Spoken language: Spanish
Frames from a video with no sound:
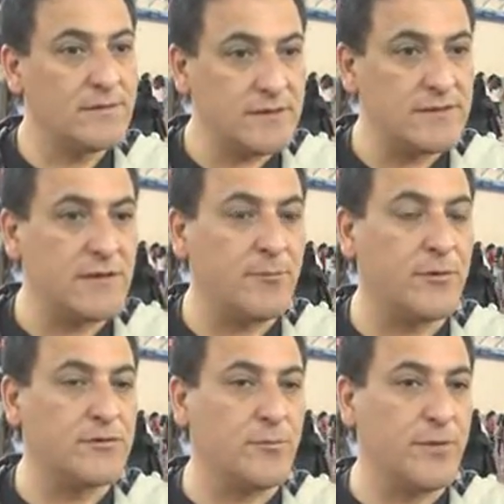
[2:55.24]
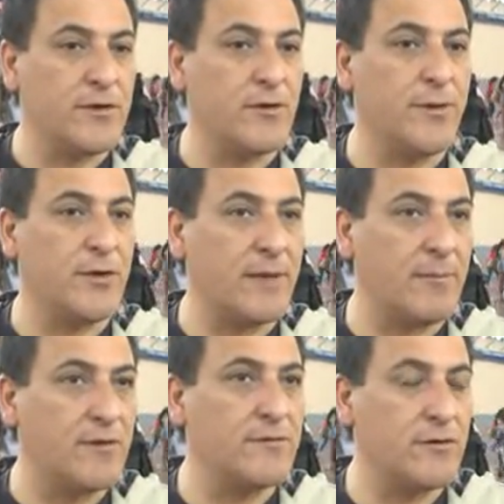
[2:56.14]
Sí, sí, por supuesto, pero
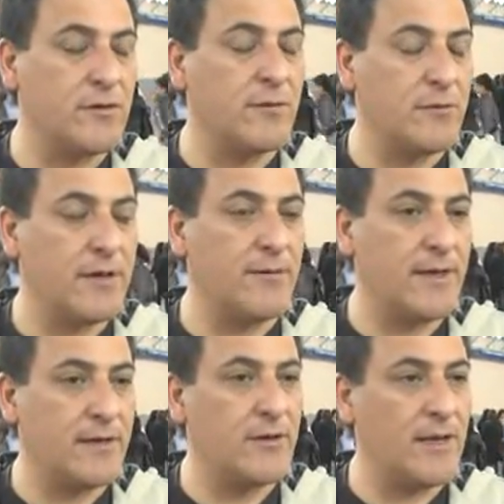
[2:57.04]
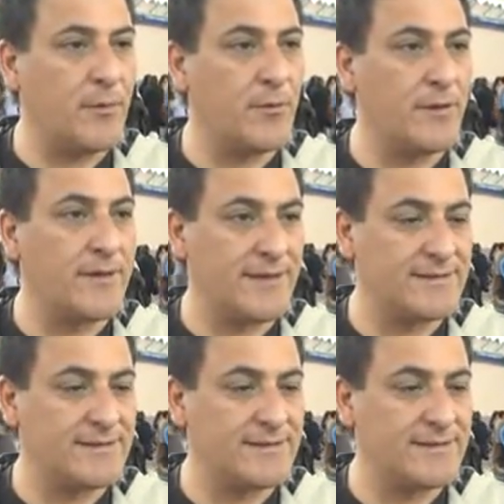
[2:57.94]
también nosotros estamos trabajando en las propuestas